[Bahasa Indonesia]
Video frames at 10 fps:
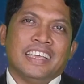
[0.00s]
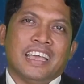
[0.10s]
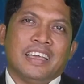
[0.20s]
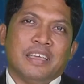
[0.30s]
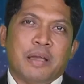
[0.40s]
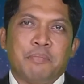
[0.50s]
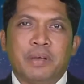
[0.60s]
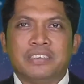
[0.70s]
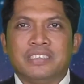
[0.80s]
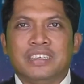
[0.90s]
Ya, yang
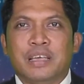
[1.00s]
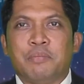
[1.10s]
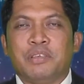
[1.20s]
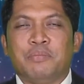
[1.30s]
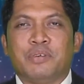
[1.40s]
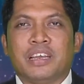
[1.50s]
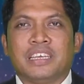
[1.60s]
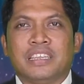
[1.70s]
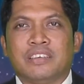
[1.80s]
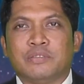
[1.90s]
pastinya
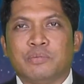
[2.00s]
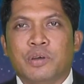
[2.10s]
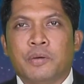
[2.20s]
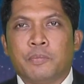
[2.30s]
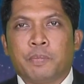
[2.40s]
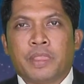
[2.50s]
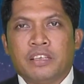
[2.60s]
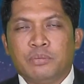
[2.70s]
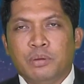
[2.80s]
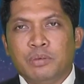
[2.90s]
menyibukkan kita semua.
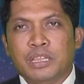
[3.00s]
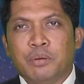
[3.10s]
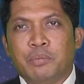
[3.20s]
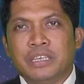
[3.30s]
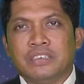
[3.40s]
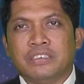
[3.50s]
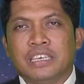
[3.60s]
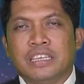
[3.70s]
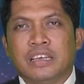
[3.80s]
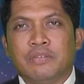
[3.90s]
Sebelum kita membaca
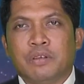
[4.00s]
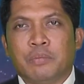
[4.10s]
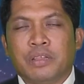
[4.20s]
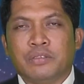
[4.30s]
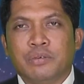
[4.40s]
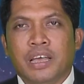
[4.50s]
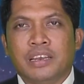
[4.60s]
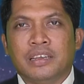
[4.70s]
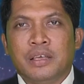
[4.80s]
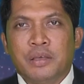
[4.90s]
sedikit dari firman
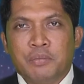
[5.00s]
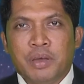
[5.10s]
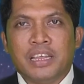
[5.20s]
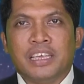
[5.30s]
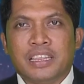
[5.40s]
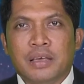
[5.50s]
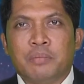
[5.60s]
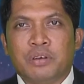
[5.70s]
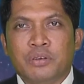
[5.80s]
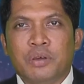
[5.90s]
Tuhan, mari
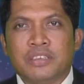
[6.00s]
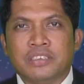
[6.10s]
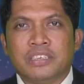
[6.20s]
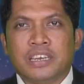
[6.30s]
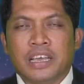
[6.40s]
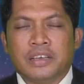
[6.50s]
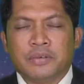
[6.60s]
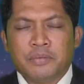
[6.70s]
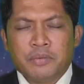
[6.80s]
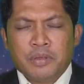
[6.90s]
kita berdoa sejenak.
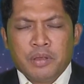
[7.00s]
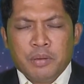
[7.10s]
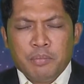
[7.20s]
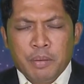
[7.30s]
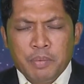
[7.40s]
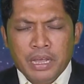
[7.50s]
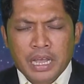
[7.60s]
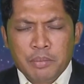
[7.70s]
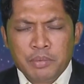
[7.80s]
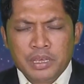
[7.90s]
Bapa,
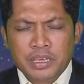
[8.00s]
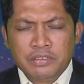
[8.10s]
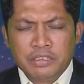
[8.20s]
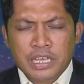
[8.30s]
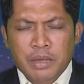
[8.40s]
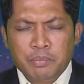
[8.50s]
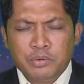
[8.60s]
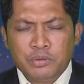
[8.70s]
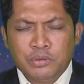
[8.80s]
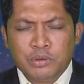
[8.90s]
kami siap
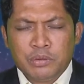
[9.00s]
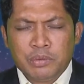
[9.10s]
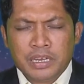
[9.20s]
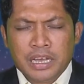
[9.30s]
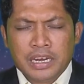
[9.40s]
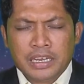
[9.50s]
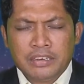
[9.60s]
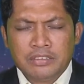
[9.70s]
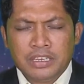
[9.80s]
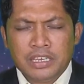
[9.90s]
untuk
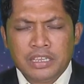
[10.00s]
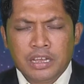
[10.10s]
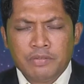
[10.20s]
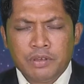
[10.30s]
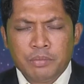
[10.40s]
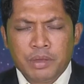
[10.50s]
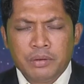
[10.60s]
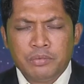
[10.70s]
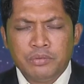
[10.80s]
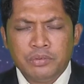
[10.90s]
mendengarkan sedikit dari
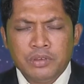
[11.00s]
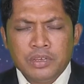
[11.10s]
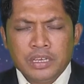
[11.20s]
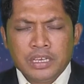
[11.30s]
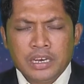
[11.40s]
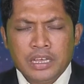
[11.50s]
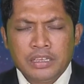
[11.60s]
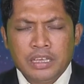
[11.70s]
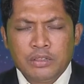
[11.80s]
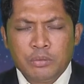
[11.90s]
firman-Mu.
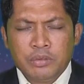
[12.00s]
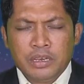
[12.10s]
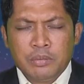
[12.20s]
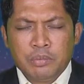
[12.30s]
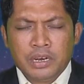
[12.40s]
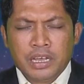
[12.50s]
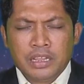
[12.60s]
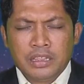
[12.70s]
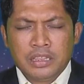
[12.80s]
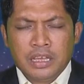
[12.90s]
Kiranya itu menjadi
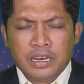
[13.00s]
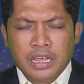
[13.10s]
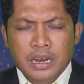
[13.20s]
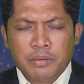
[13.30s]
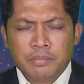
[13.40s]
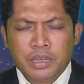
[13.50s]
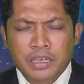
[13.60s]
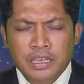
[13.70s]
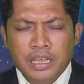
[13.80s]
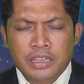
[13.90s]
berkat dalam
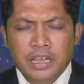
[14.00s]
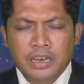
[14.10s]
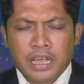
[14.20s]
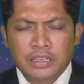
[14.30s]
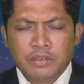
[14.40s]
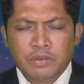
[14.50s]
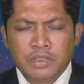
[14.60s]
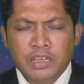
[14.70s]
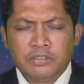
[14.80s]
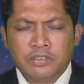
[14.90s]
kegiatan,
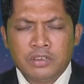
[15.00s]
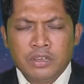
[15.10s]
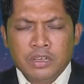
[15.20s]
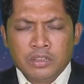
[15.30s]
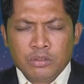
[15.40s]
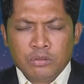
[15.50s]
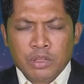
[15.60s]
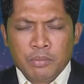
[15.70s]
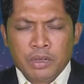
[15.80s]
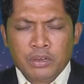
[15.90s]
aktivitas,
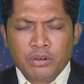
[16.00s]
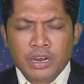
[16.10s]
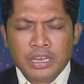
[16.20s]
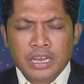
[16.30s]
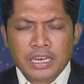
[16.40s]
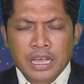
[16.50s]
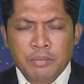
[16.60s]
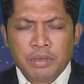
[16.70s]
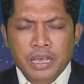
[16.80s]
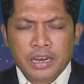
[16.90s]
terutama kerohanian
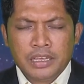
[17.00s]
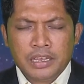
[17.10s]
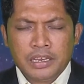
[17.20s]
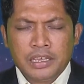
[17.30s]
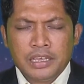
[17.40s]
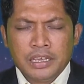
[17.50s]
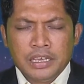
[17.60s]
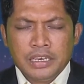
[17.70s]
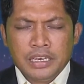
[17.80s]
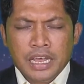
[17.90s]
kami hari ini.
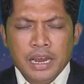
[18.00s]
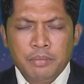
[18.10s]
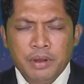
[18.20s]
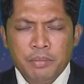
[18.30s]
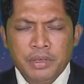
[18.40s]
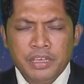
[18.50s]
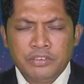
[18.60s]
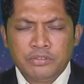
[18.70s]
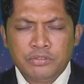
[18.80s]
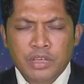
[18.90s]
Di dalam nama
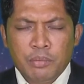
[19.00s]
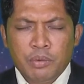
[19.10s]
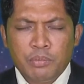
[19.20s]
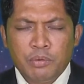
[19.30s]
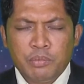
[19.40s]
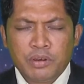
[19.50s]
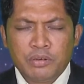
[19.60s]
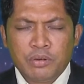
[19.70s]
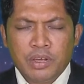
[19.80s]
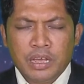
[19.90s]
Yesus hambamu
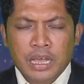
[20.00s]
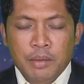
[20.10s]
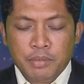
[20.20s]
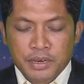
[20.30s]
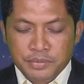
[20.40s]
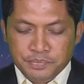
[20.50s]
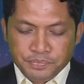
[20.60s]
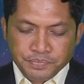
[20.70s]
berdoa. Amin.